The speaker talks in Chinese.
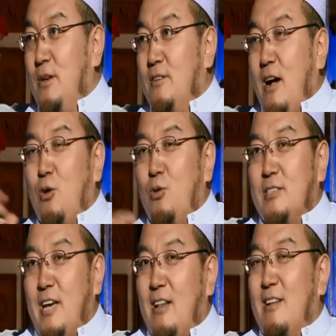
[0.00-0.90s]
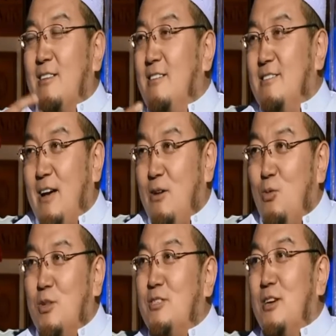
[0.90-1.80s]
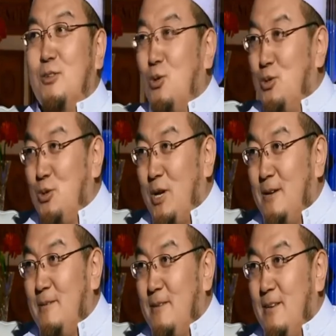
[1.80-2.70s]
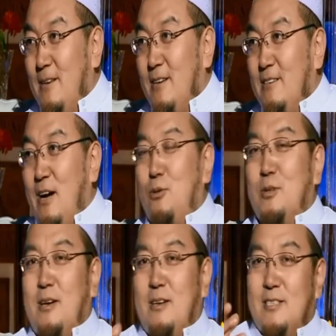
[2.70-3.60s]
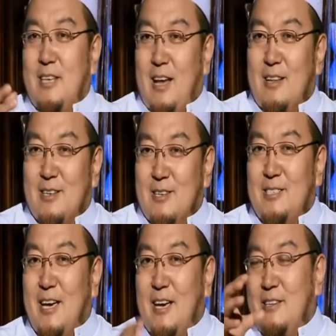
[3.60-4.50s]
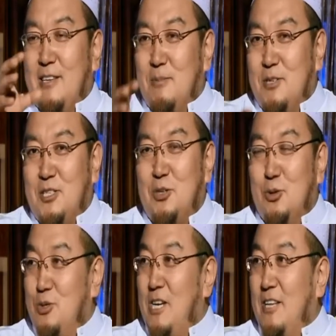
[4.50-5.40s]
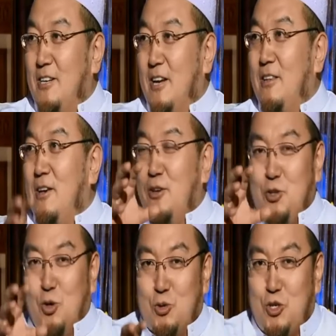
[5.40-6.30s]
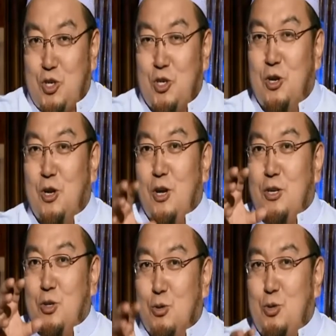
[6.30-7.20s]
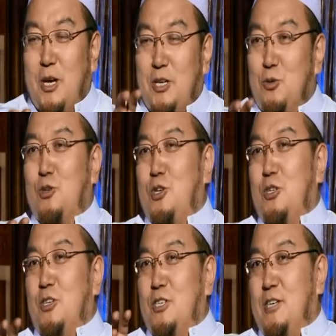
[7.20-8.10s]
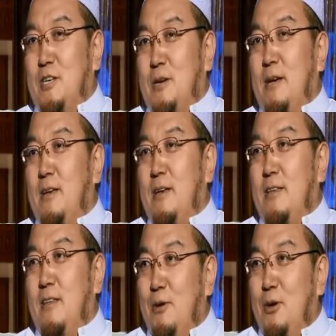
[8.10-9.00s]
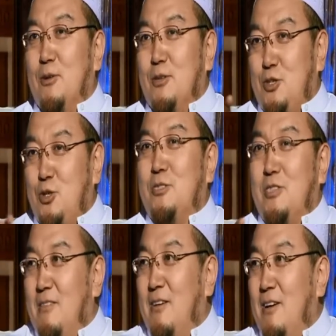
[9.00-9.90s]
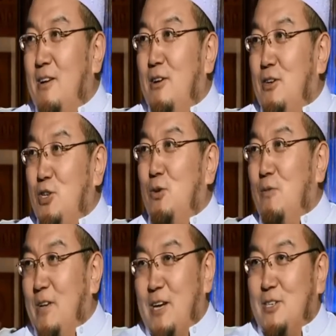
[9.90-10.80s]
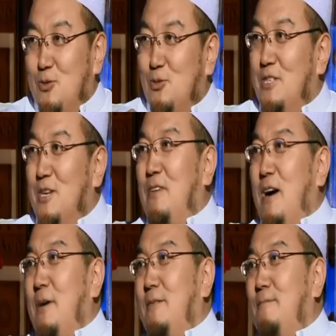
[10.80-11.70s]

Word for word: 然后呢，在阿拉的跟前，我的责任脱去了。然后呢，在阿拉的跟前，你们这些有钱的人、有势、有权有势的这些人们，你们有就等着。受伟大真主的刑罚吧。